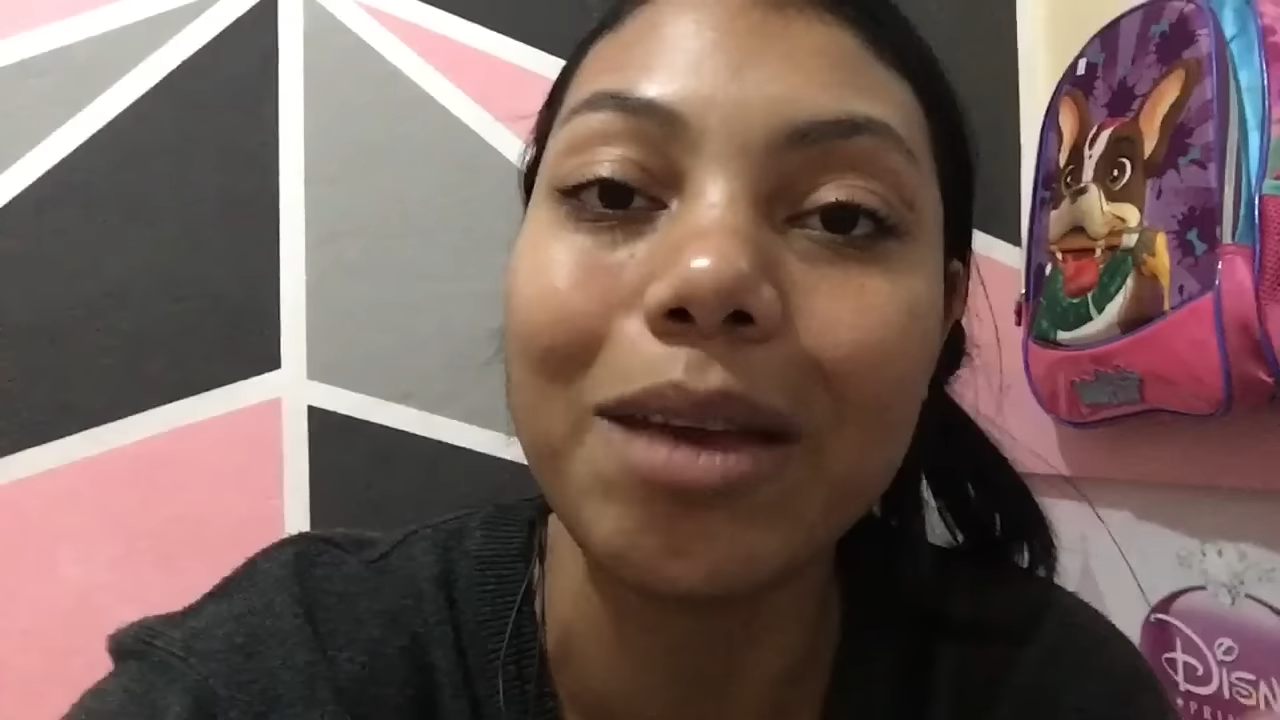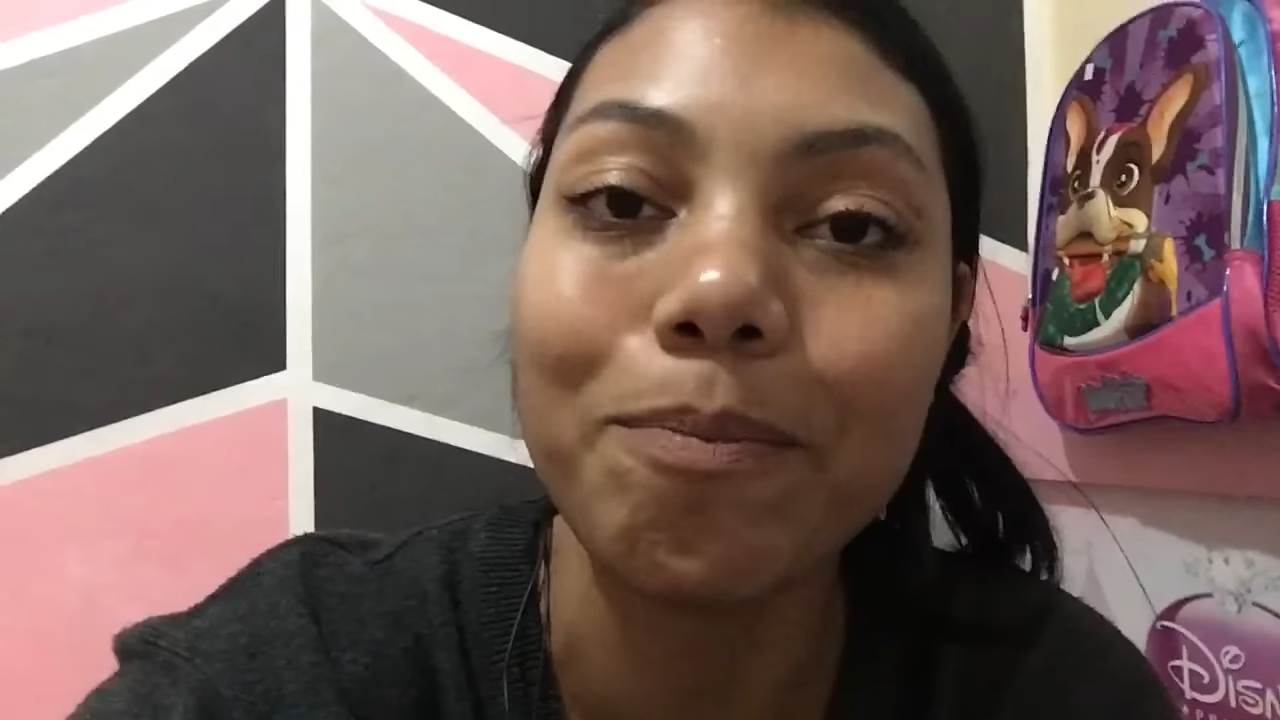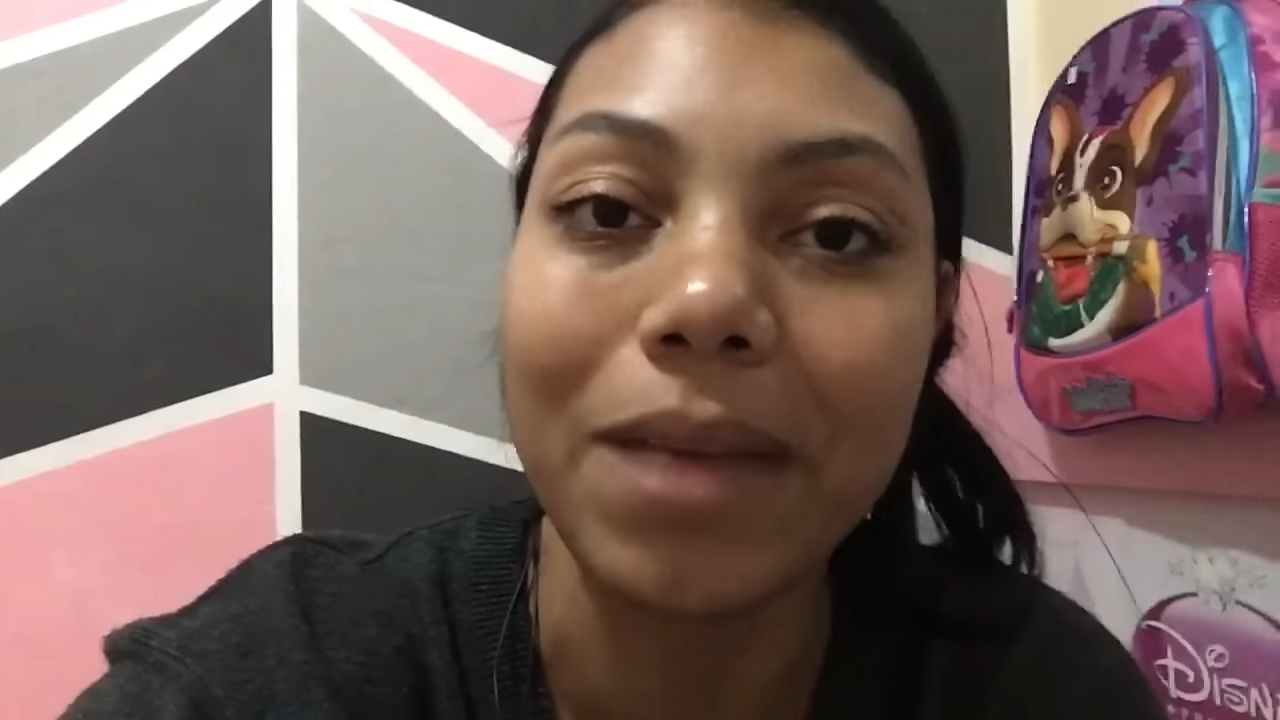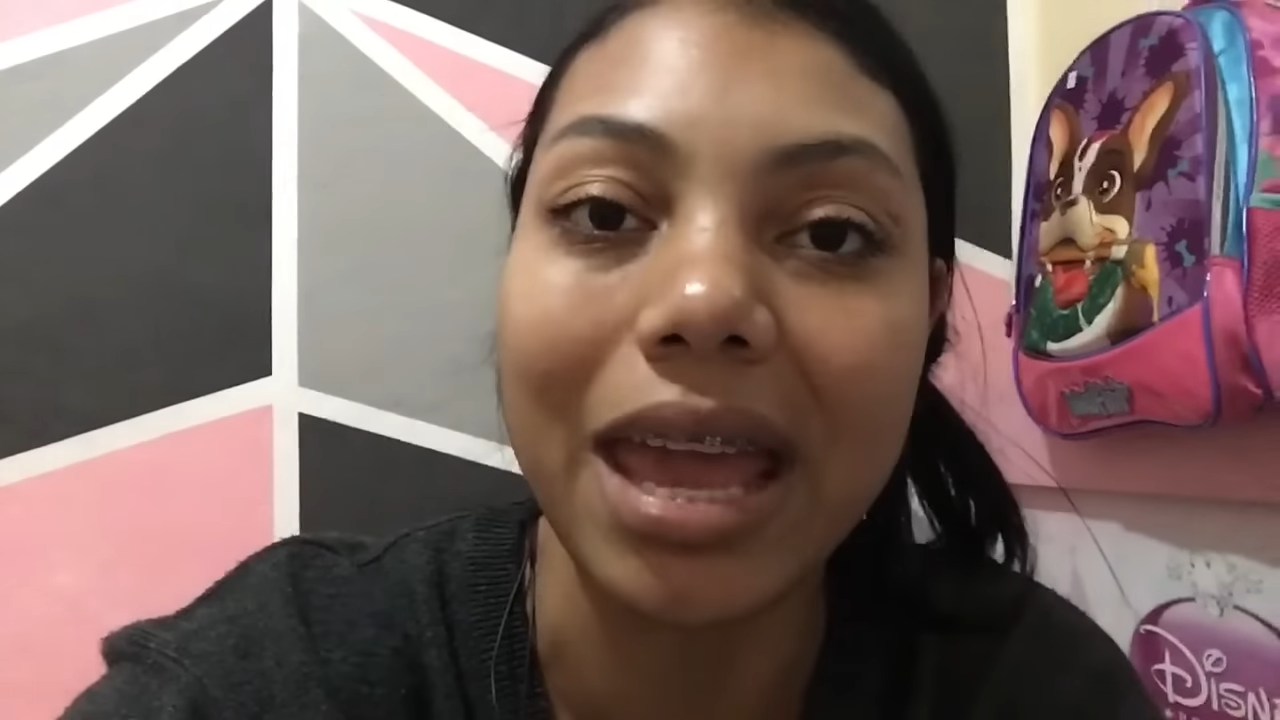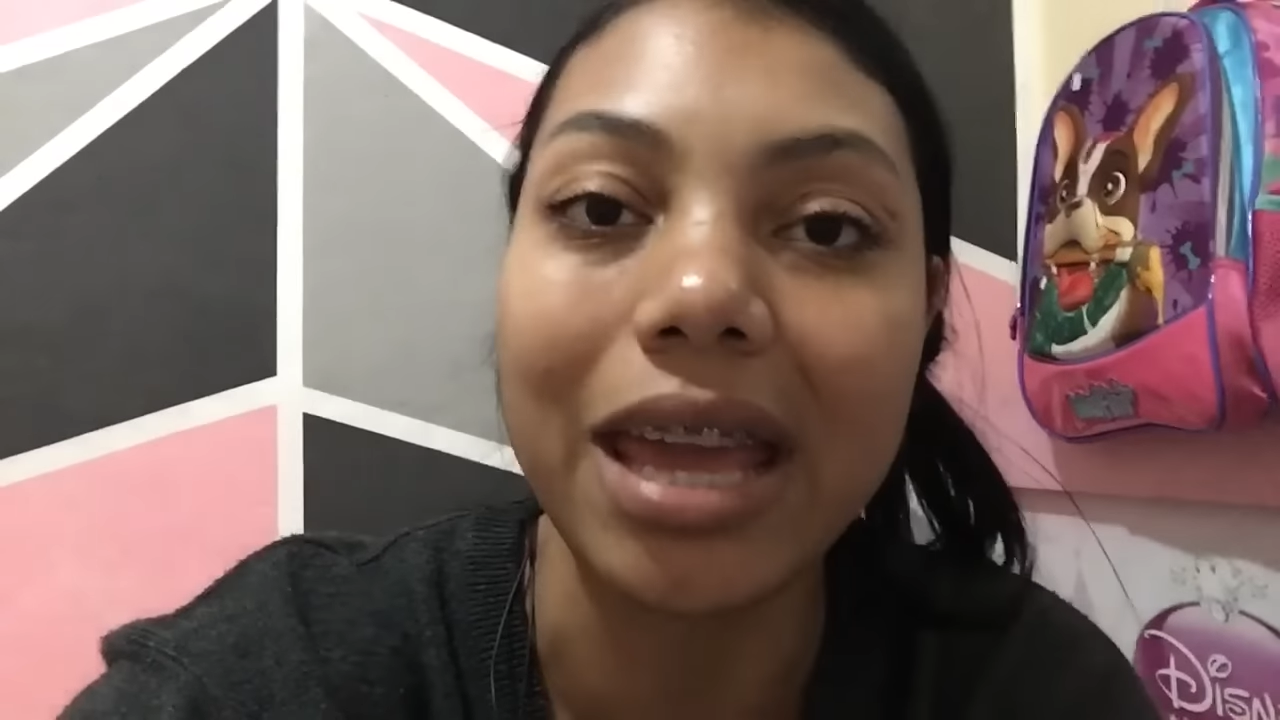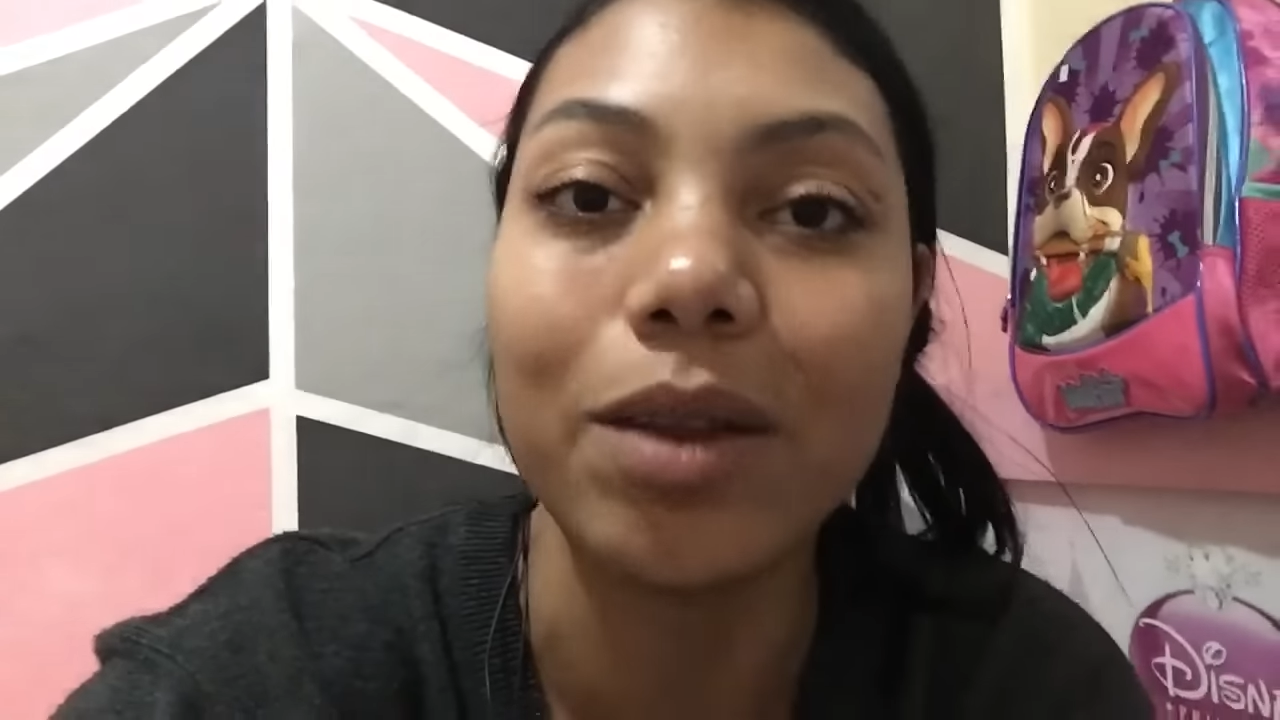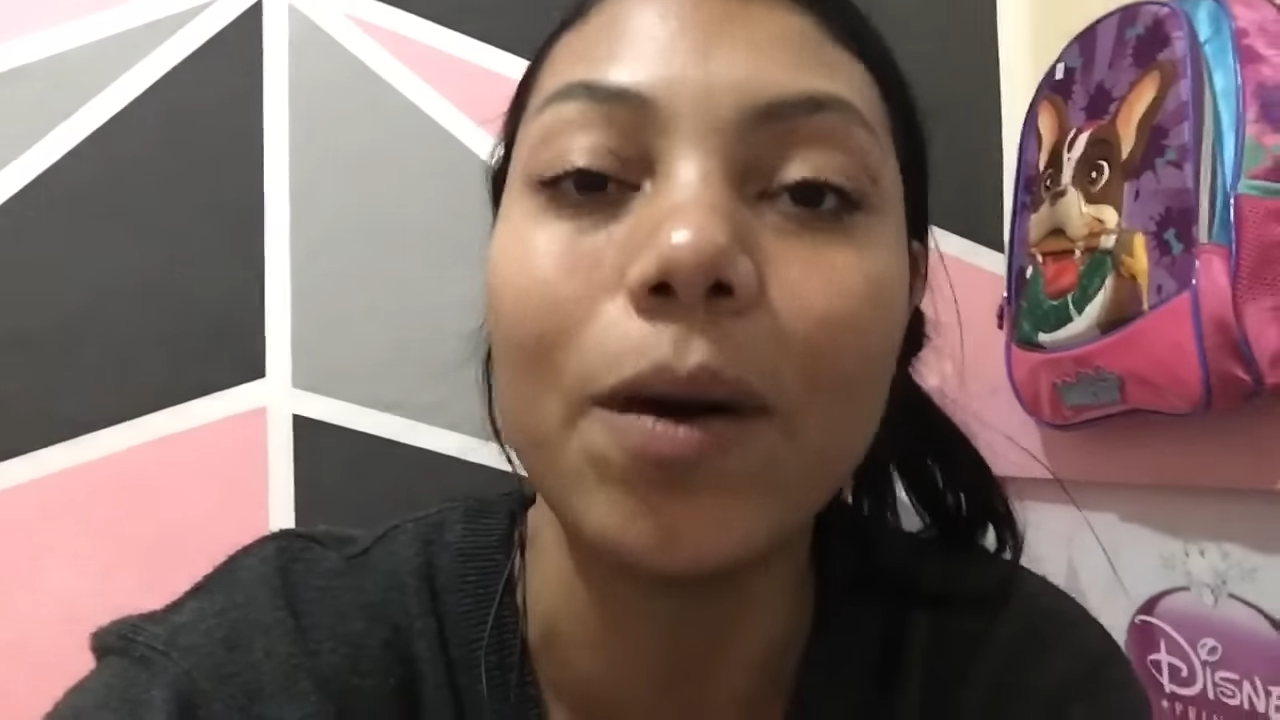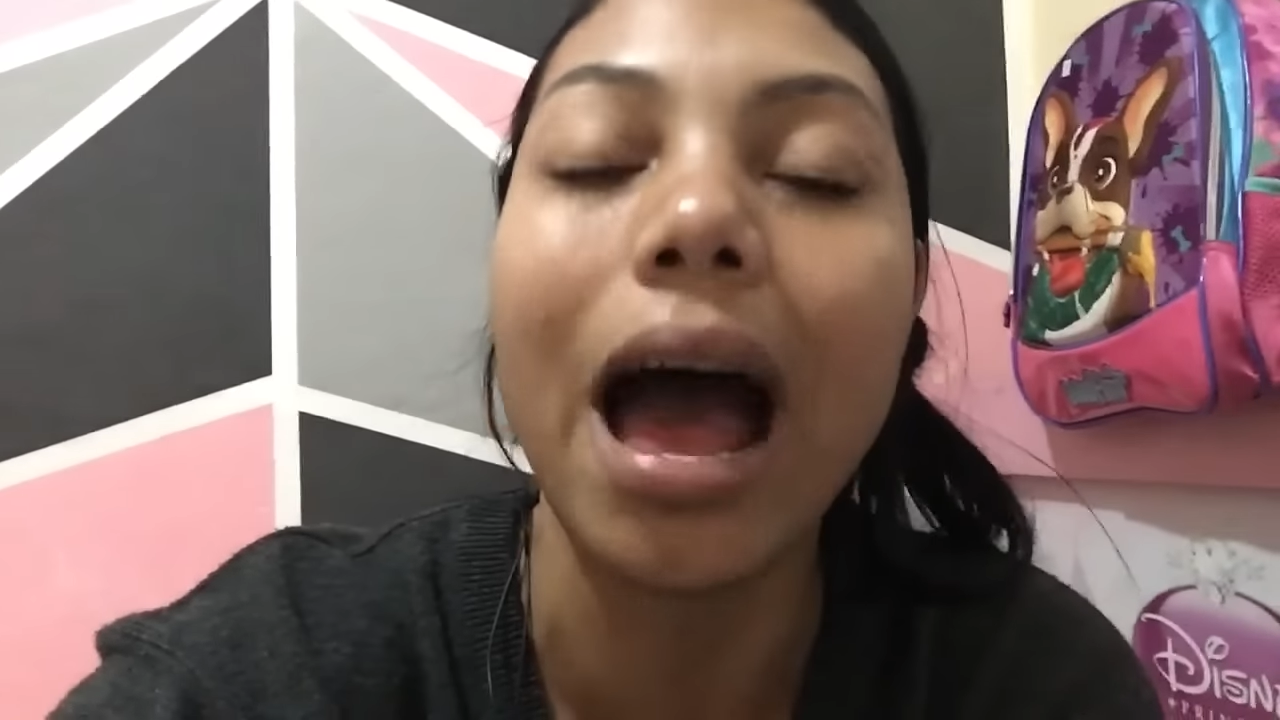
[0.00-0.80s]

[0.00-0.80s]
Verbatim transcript: Ribeiro,